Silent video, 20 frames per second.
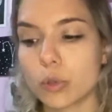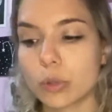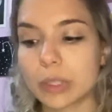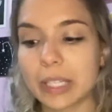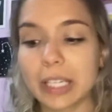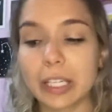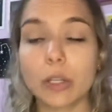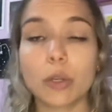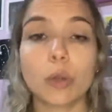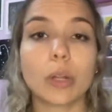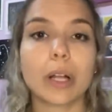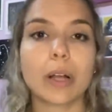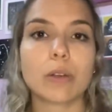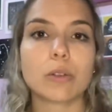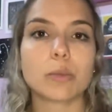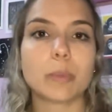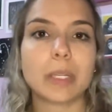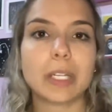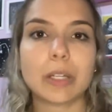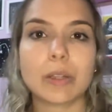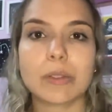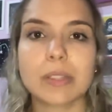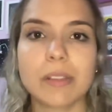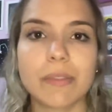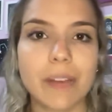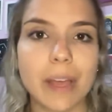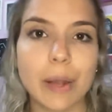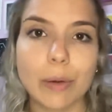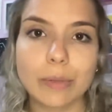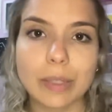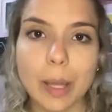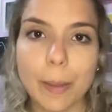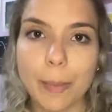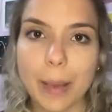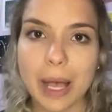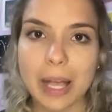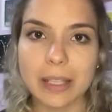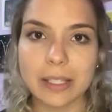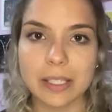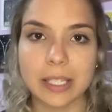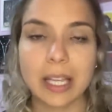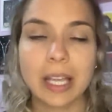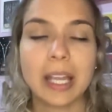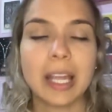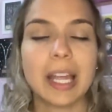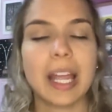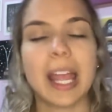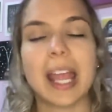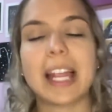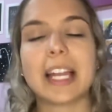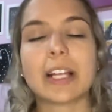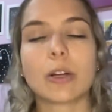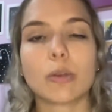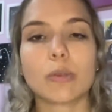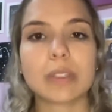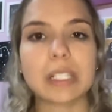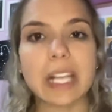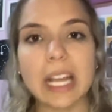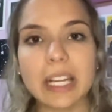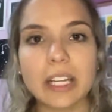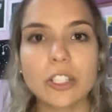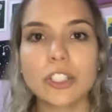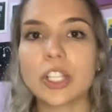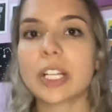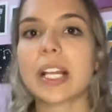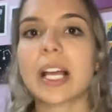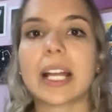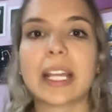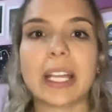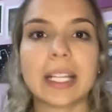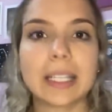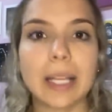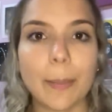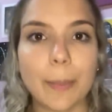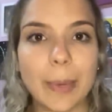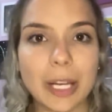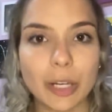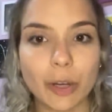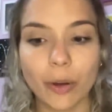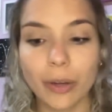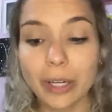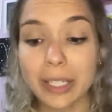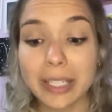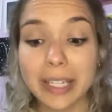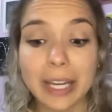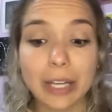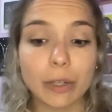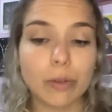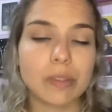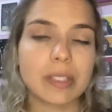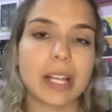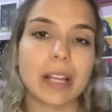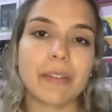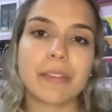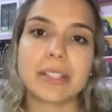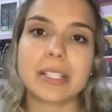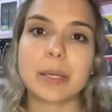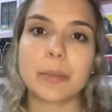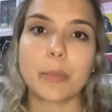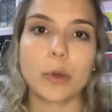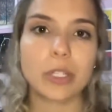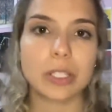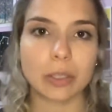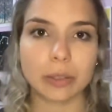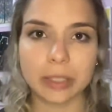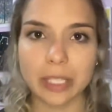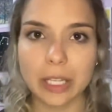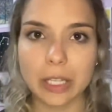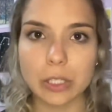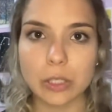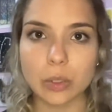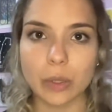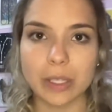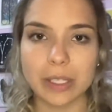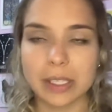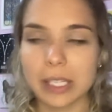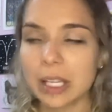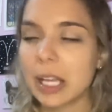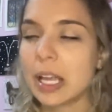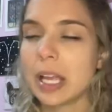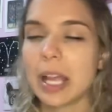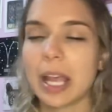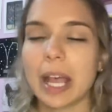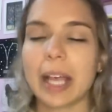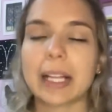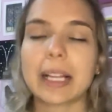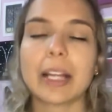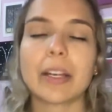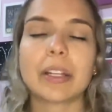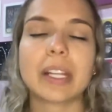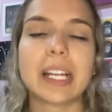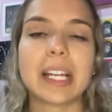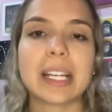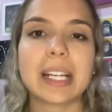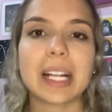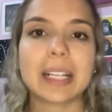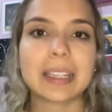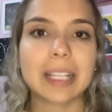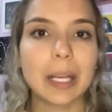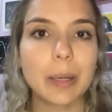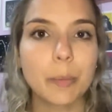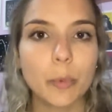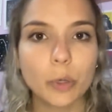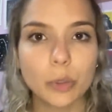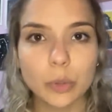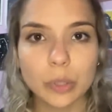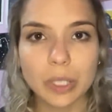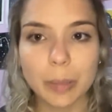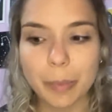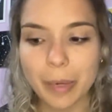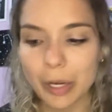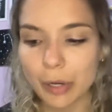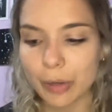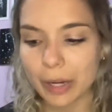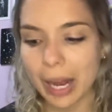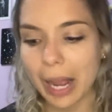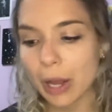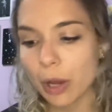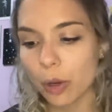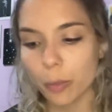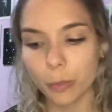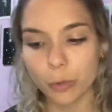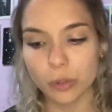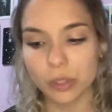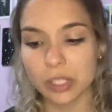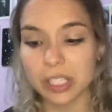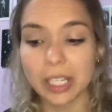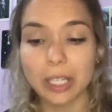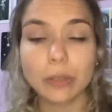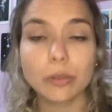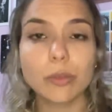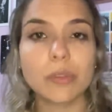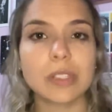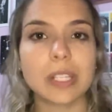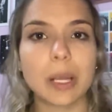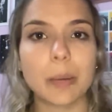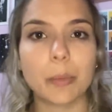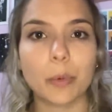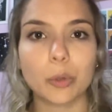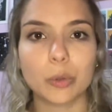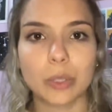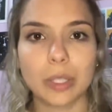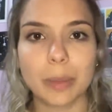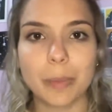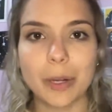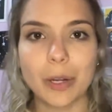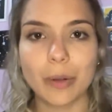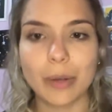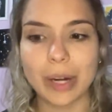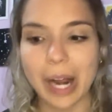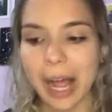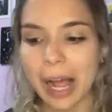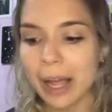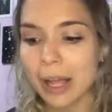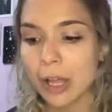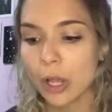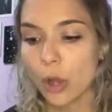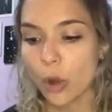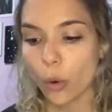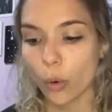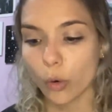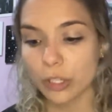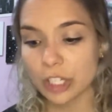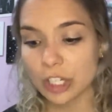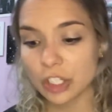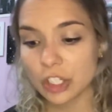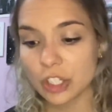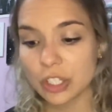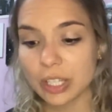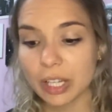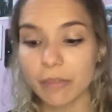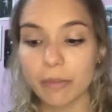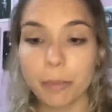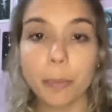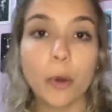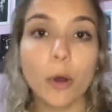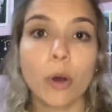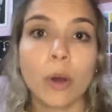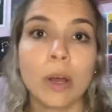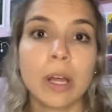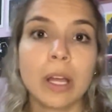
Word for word: ou ter que colocar os meninos que vieram da base. Ele consegue enxergar quem tá melhor e ele consegue fazer boas alterações. É claro que ele ainda tem muito que melhorar, como o Santos tem muito que melhorar. Hoje a gente teve, pô,